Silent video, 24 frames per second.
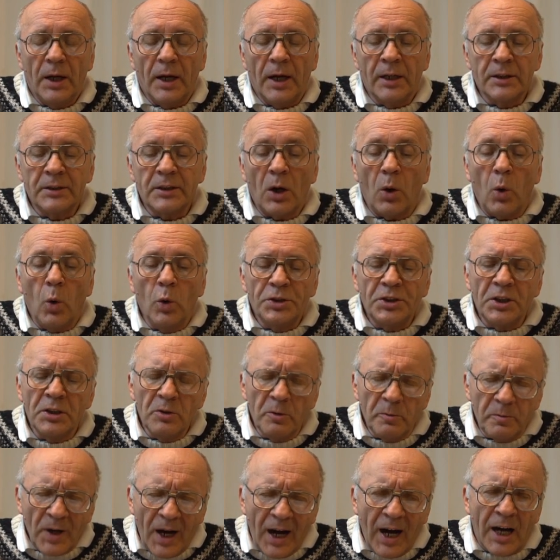Это
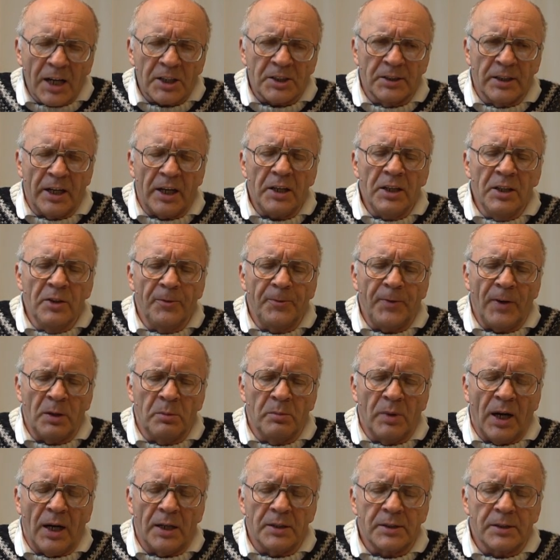очень важная
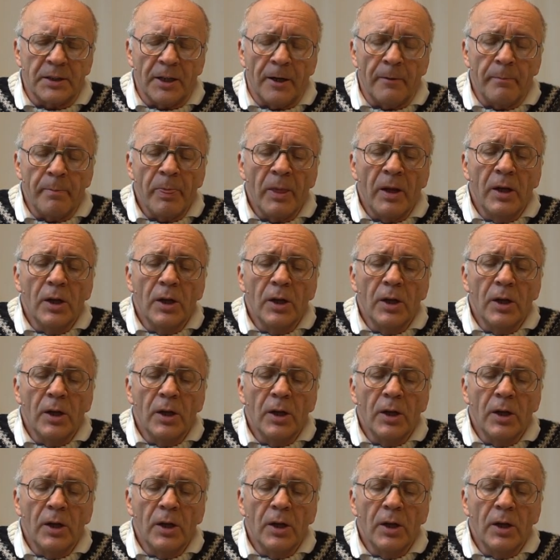информация.